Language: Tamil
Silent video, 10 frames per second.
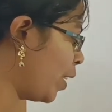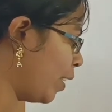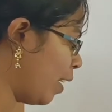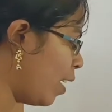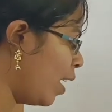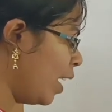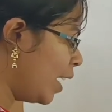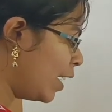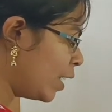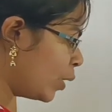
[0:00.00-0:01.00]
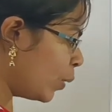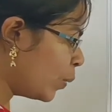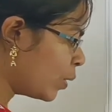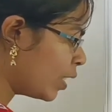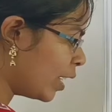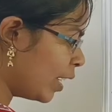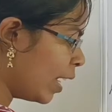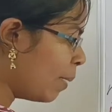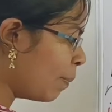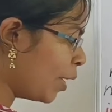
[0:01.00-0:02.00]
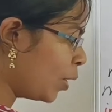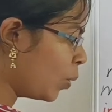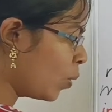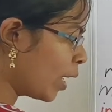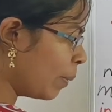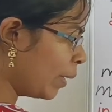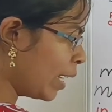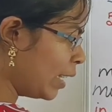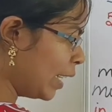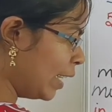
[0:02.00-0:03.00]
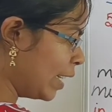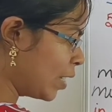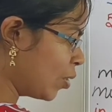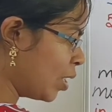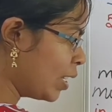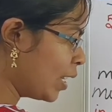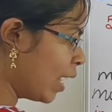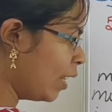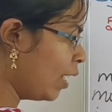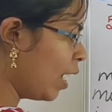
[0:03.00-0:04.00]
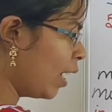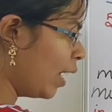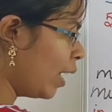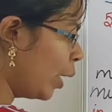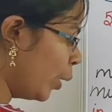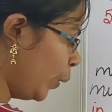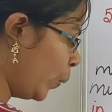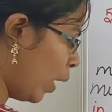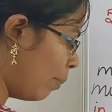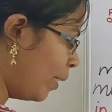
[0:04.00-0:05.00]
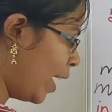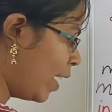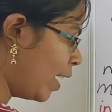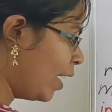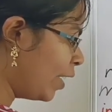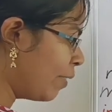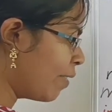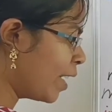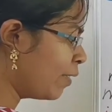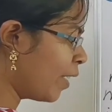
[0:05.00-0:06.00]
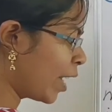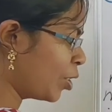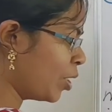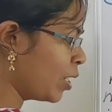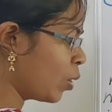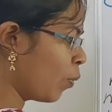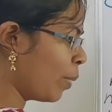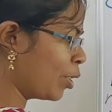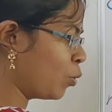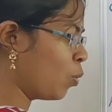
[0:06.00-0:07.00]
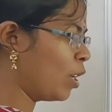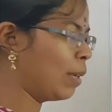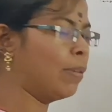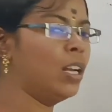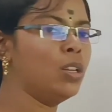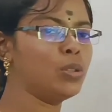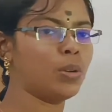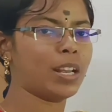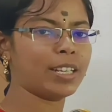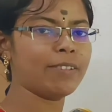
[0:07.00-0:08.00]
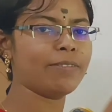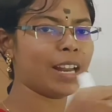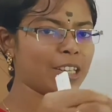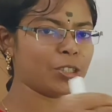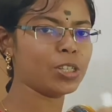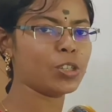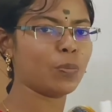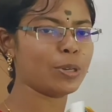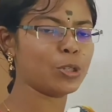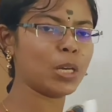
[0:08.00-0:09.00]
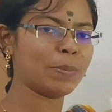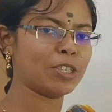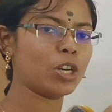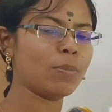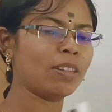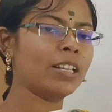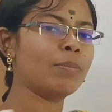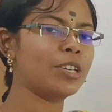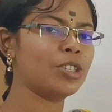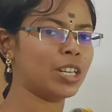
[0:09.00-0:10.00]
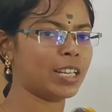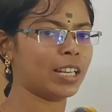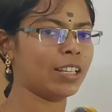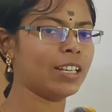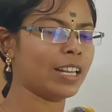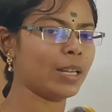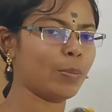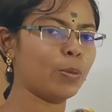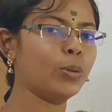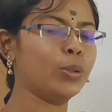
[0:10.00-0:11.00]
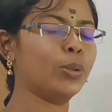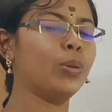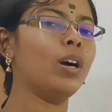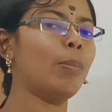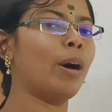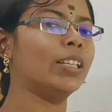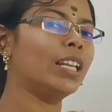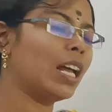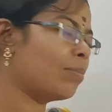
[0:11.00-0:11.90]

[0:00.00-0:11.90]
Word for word: அப்படின்னா இட் இஸ் யூஸ்ட் இன் அ பெட்ரோகெமிக்கல் இண்டஸ்ட்ரீஸ் எதுக்காக எதுக்காக டு அப்டெயின் அ டிஃப்ரெண்ட் ஃபேக்ஷன்ஸ் ஆஃப் பெட்ரோலியம் ஸோ நிறைய ஃப்ராக்ஷன்ஸ் ஆஃப் பெட்ரோலியம் பெட்ரோலியத்தில் பிரித்து எடுக்கிறதுக்கு நிறைய பொருள் இருக்கும் அப்போ அதெல்லாம்